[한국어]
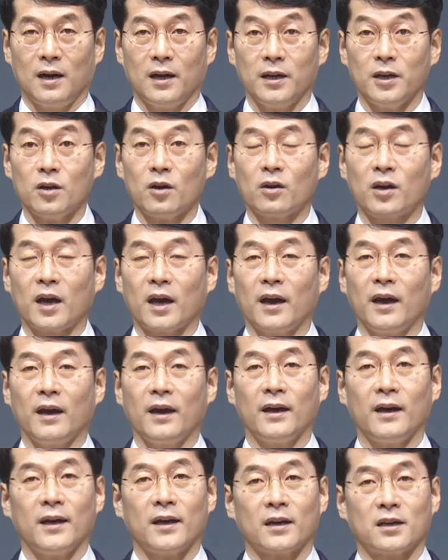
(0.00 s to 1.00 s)
이렇게
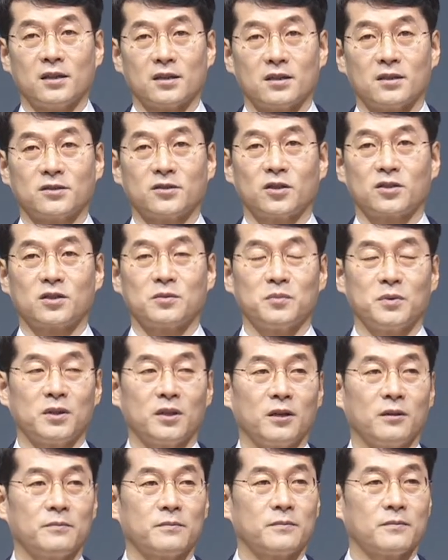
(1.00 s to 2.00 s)
글을
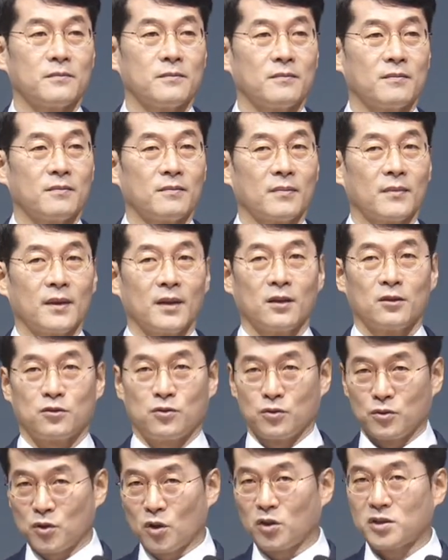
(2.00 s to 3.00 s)
썼습니다.
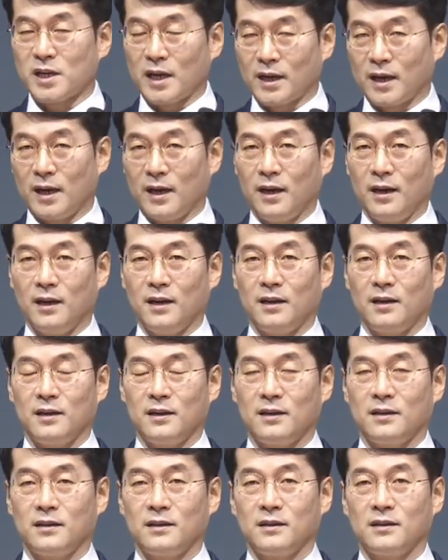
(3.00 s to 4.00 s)
순교자나
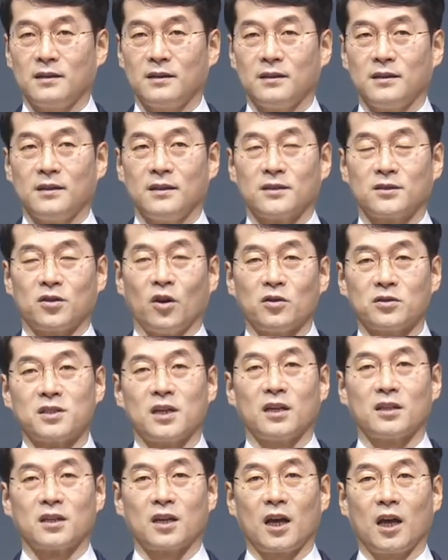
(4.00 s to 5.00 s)

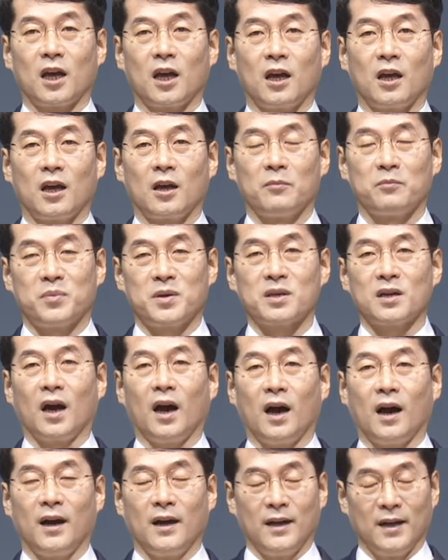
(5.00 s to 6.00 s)
성자들의
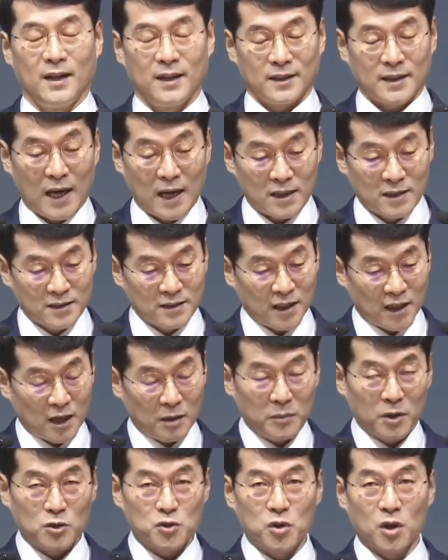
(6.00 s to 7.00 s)
피가 다른
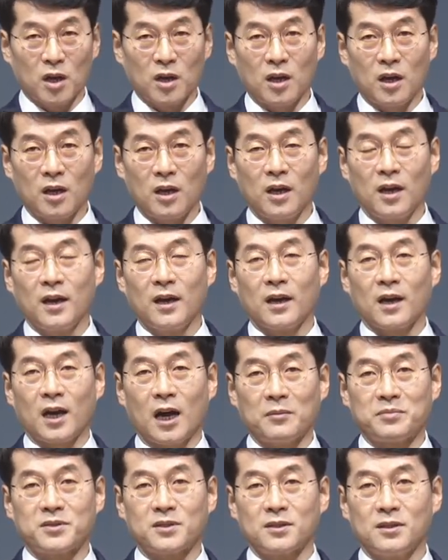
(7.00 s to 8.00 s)
사람의 죄의
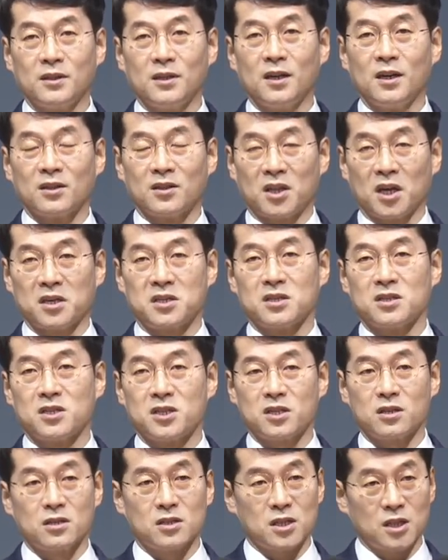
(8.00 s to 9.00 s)
값을 대신
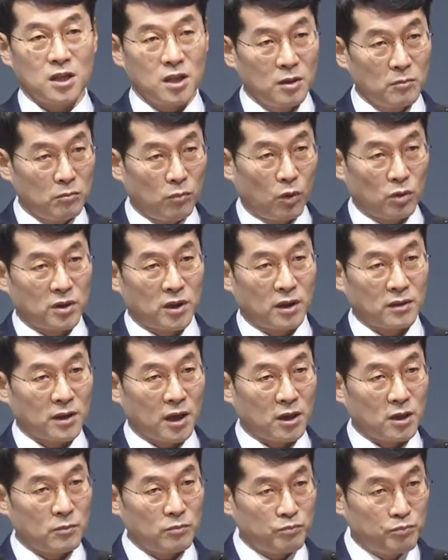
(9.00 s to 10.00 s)
치르지
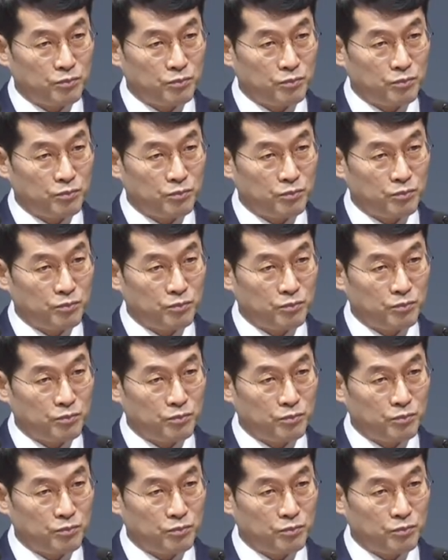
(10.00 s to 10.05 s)
못한다는